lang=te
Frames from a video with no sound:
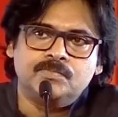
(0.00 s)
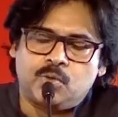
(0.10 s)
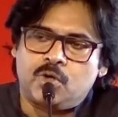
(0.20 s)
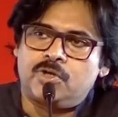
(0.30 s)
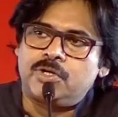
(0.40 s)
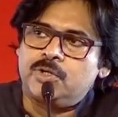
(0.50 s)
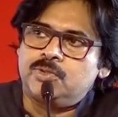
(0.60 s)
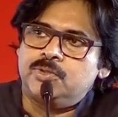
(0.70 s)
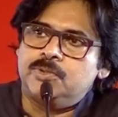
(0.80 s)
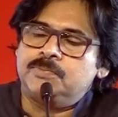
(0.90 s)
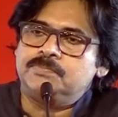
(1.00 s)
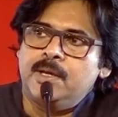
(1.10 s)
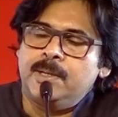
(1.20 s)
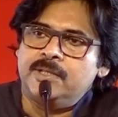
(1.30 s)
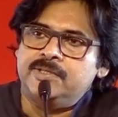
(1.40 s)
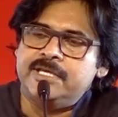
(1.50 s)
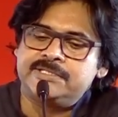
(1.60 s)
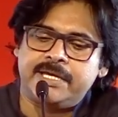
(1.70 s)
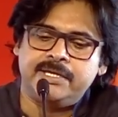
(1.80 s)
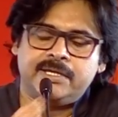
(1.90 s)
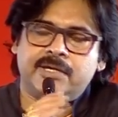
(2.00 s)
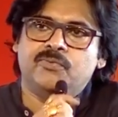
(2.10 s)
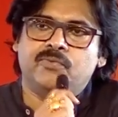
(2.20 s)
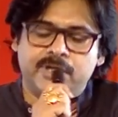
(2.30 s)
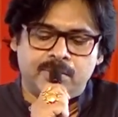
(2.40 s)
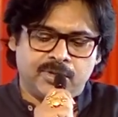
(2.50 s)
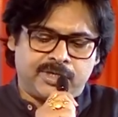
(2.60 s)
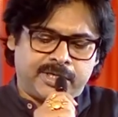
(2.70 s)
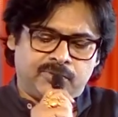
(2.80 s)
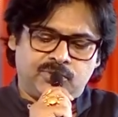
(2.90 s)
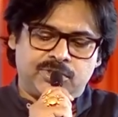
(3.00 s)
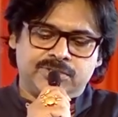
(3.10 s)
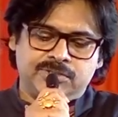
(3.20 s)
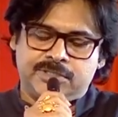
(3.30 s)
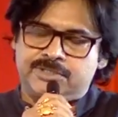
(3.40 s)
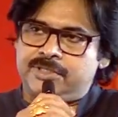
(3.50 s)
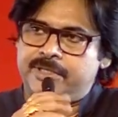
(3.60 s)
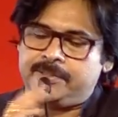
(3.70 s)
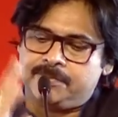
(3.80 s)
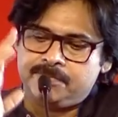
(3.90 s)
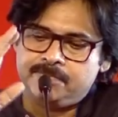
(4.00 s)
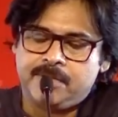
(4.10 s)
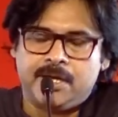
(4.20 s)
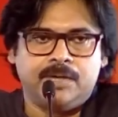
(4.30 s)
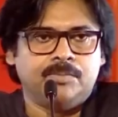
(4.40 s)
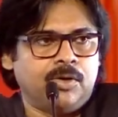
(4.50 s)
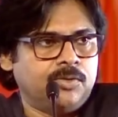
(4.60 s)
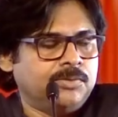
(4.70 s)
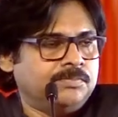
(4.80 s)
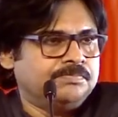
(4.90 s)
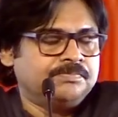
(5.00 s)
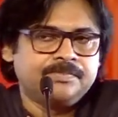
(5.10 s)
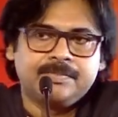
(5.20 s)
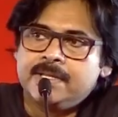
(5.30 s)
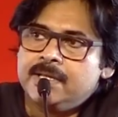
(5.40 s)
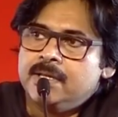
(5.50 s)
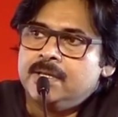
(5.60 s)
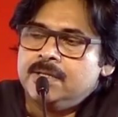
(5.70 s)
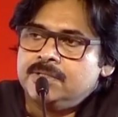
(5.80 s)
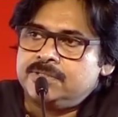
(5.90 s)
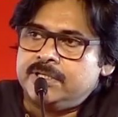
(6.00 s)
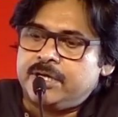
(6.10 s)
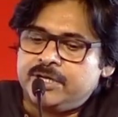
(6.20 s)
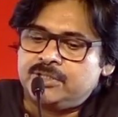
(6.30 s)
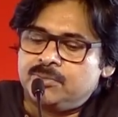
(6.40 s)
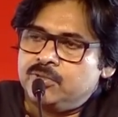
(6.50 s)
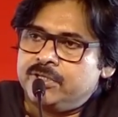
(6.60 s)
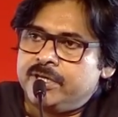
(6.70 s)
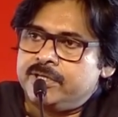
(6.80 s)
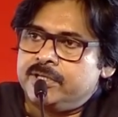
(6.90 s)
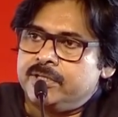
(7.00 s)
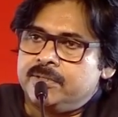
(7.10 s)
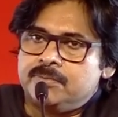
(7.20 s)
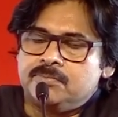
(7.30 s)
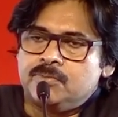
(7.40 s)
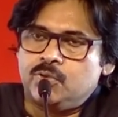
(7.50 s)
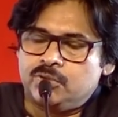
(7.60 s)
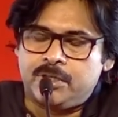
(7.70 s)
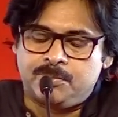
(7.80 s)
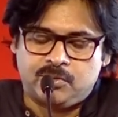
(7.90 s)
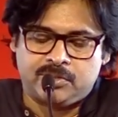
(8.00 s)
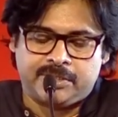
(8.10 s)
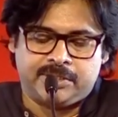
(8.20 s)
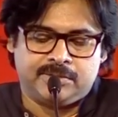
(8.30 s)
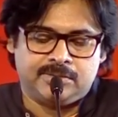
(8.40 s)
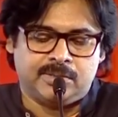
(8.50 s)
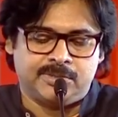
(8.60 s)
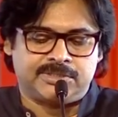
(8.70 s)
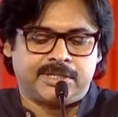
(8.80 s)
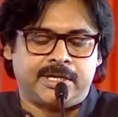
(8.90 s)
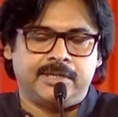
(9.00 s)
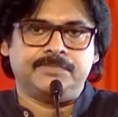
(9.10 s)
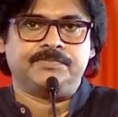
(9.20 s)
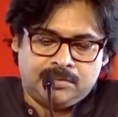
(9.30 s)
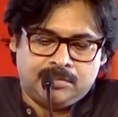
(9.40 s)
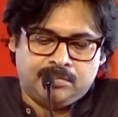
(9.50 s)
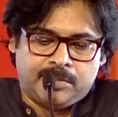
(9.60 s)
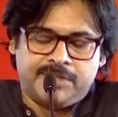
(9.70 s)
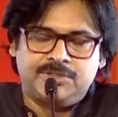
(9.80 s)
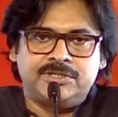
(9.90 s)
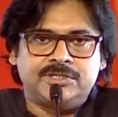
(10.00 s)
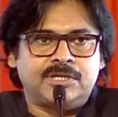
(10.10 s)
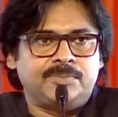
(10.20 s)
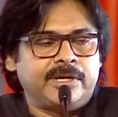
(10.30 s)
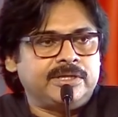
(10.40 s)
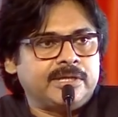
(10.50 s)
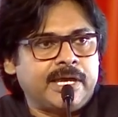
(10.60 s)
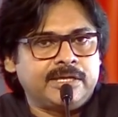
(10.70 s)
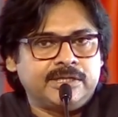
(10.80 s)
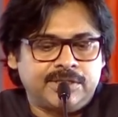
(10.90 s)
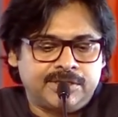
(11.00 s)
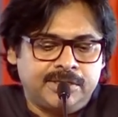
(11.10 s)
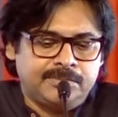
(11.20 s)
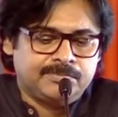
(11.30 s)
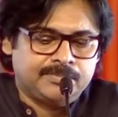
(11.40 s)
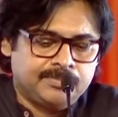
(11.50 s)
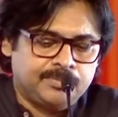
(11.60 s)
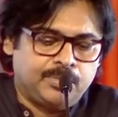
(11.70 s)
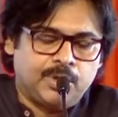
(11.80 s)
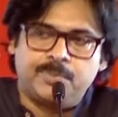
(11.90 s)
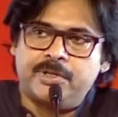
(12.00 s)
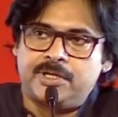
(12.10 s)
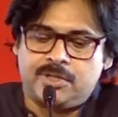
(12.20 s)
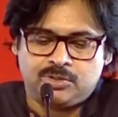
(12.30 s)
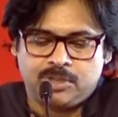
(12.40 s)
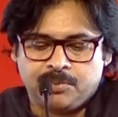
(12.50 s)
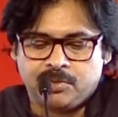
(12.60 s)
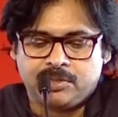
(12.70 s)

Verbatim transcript: పోరాట యోధుడు దేశాన్ని విన్నముక్కే ఉత్తేజం తెచ్చిన మహాన్ భావుడు శ్రీ నరేంద్ర మోదీ గారికి హృదయపూర్వక నమస్కారాలు భారతీయ జనతా పార్టీ నాయకులందరికీ పేరు పేరు నా హృదయపూర్వక